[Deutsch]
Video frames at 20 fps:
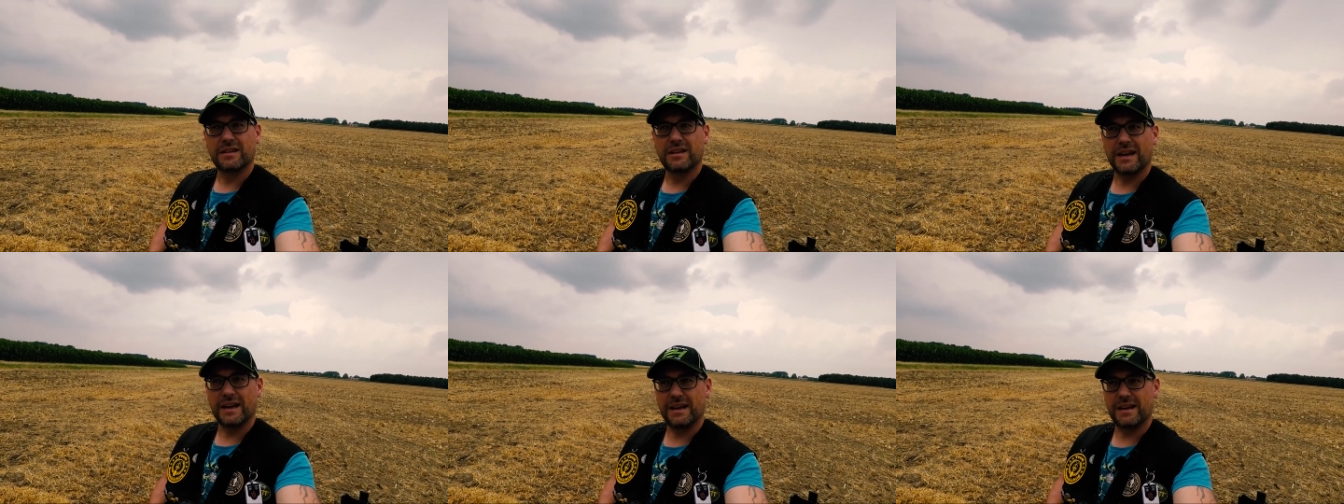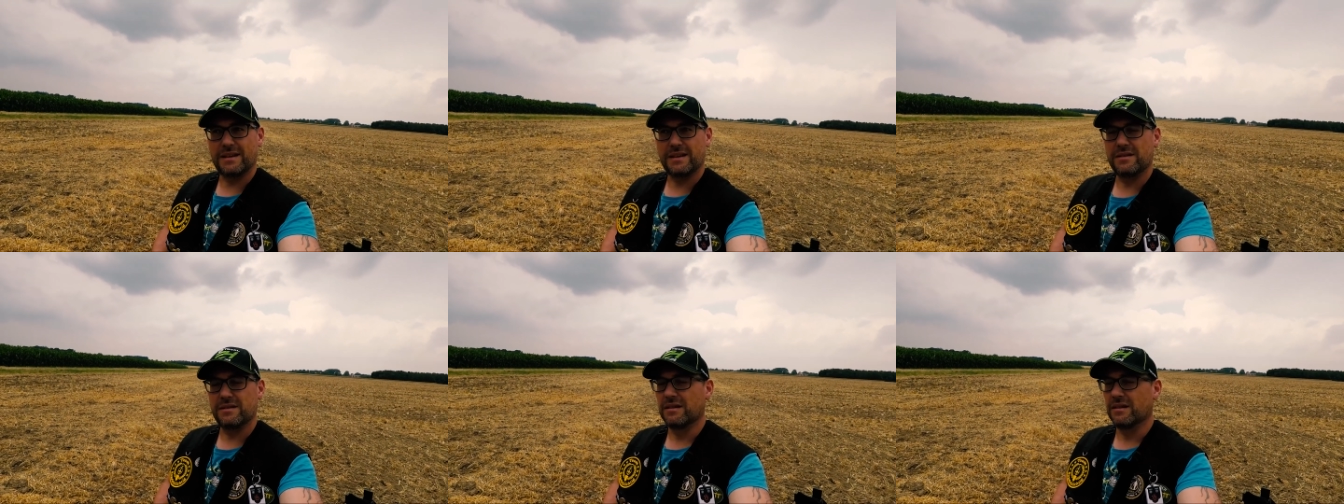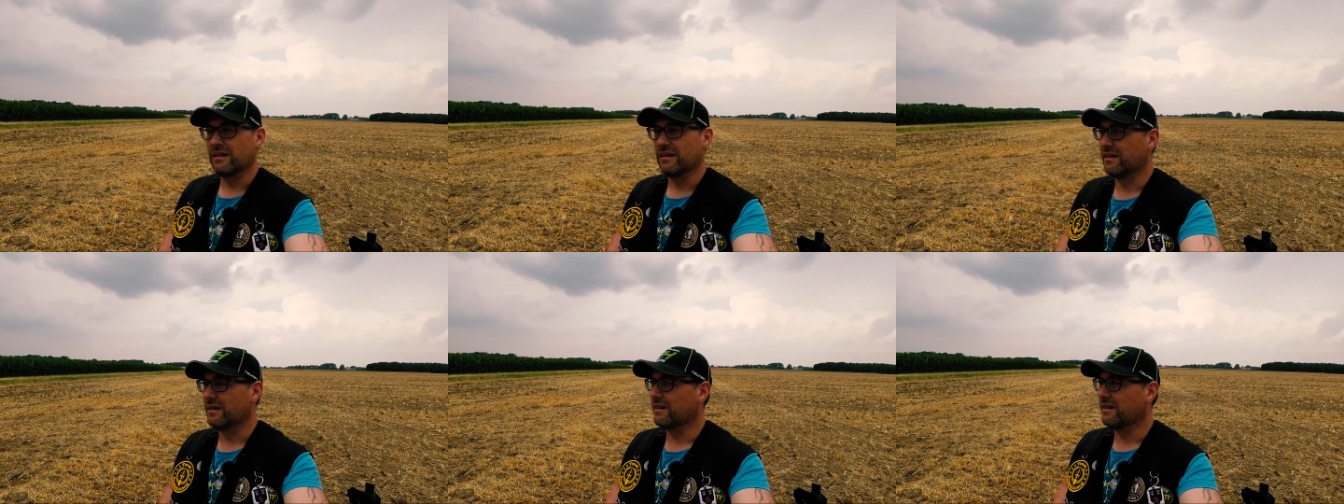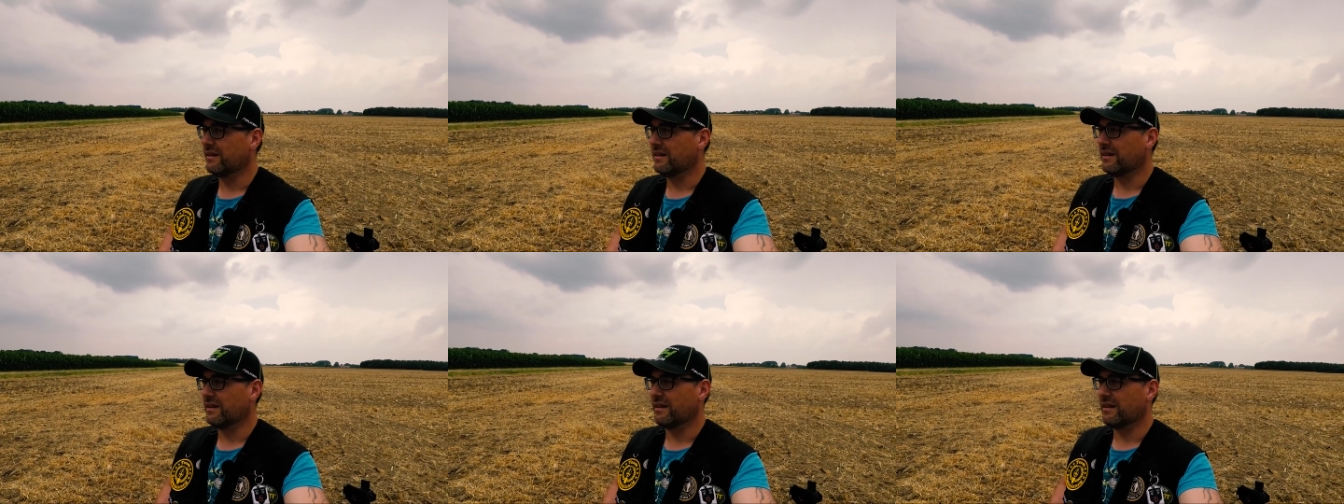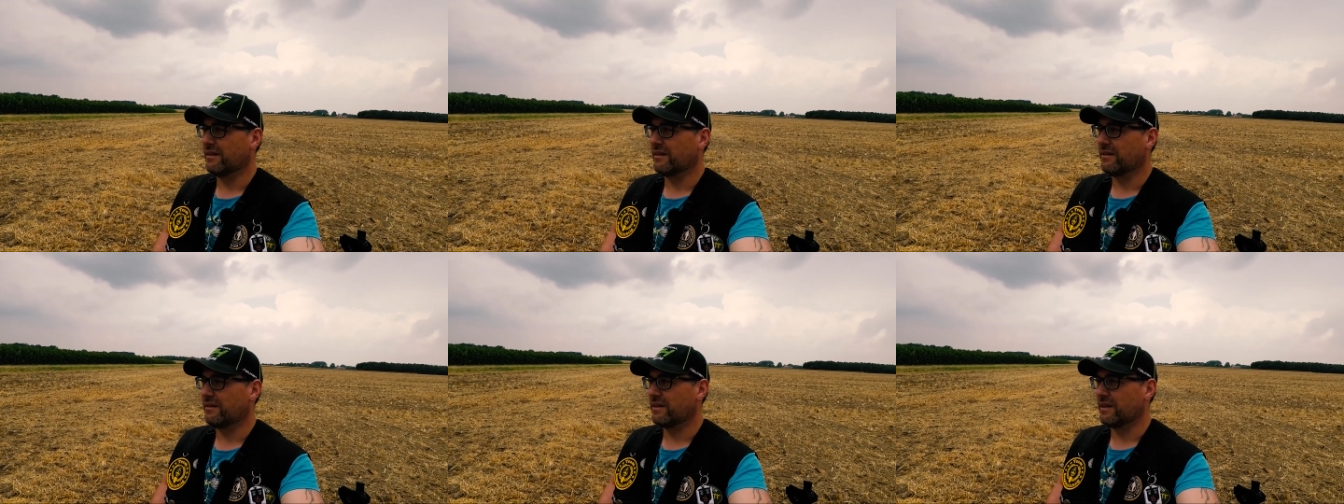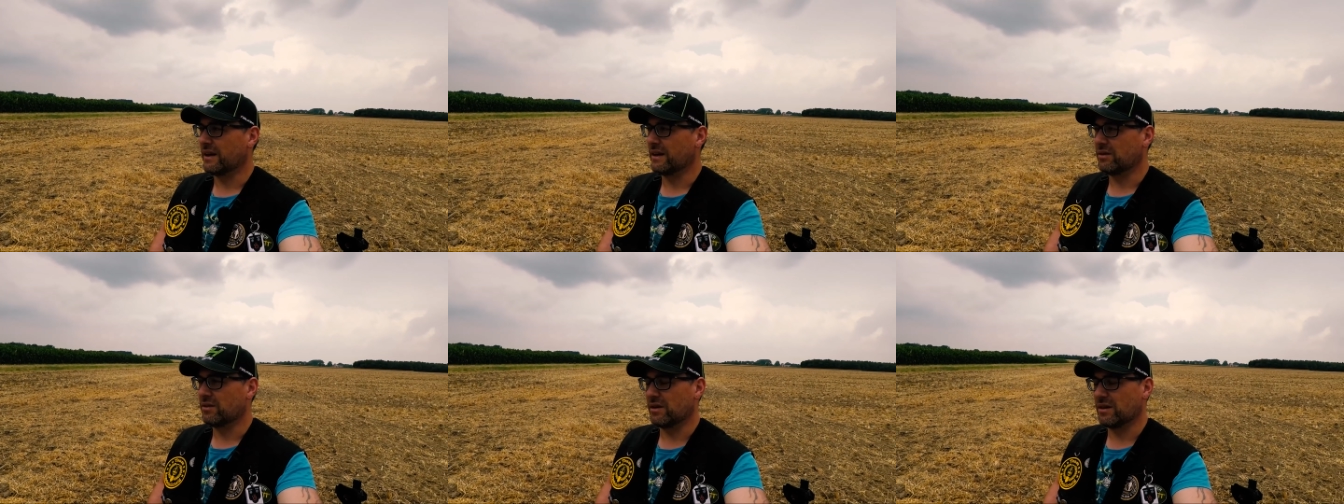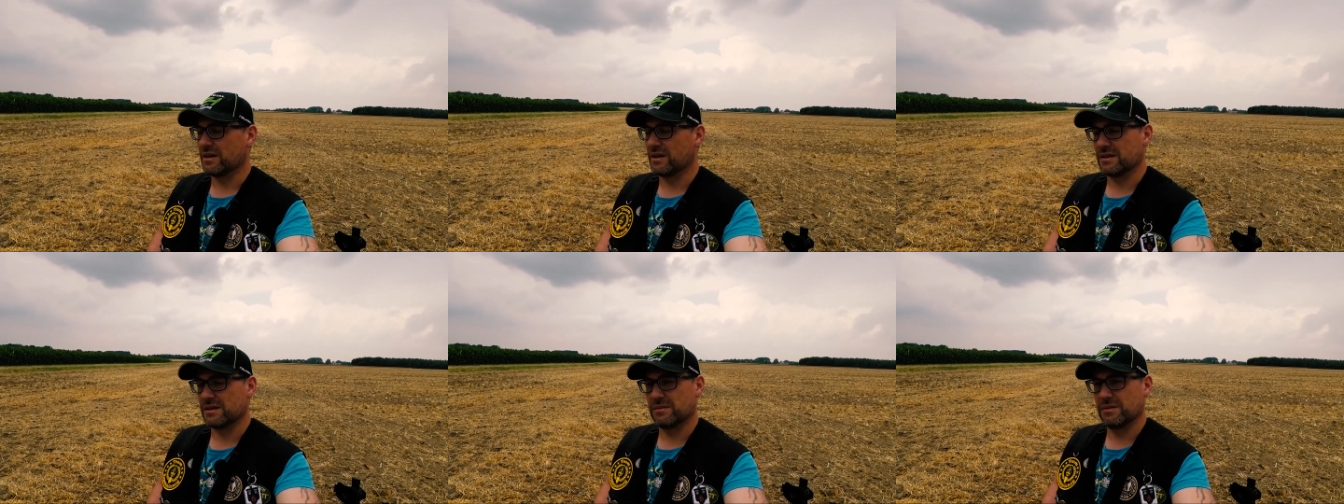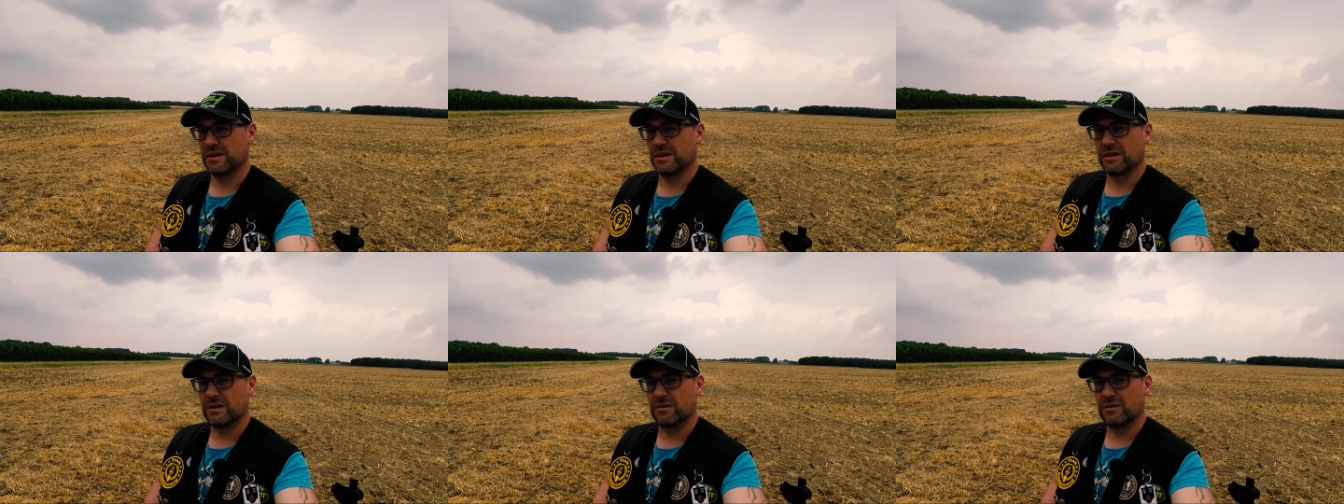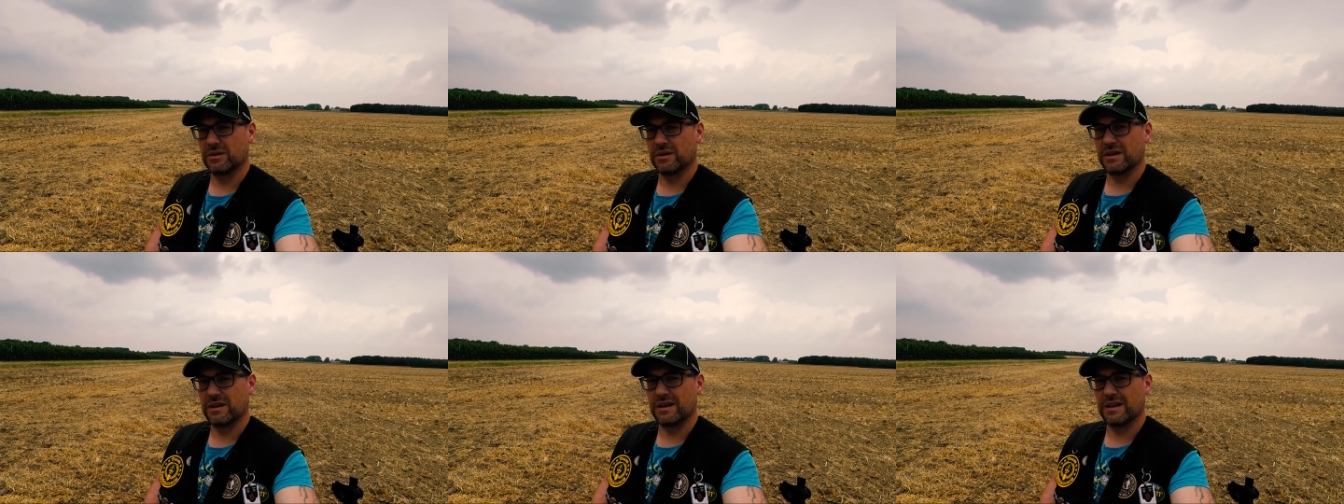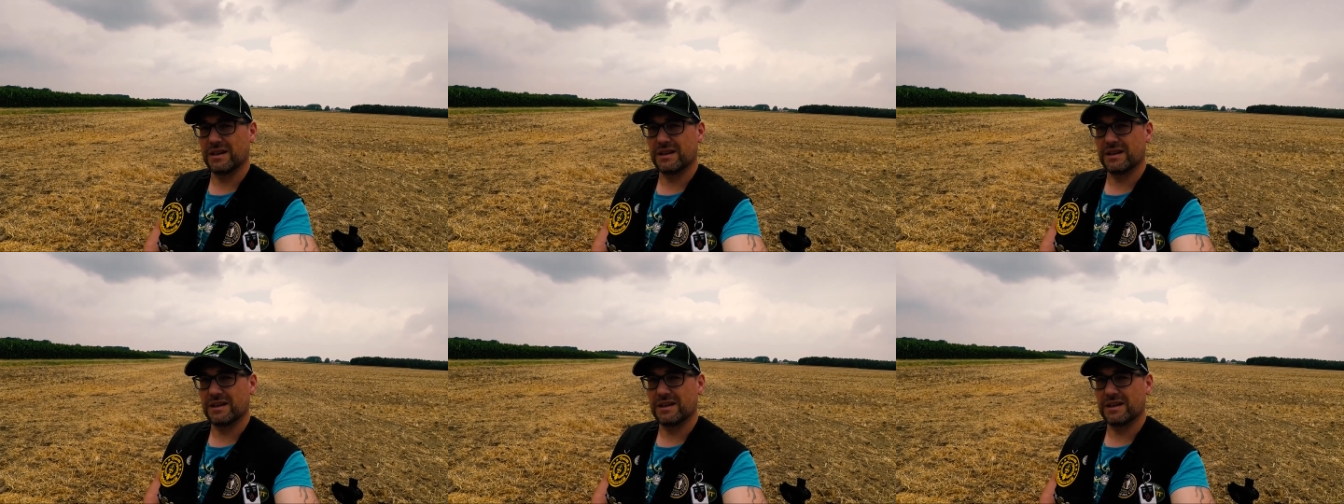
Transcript: Denn, vielleicht hört es im Hintergrund,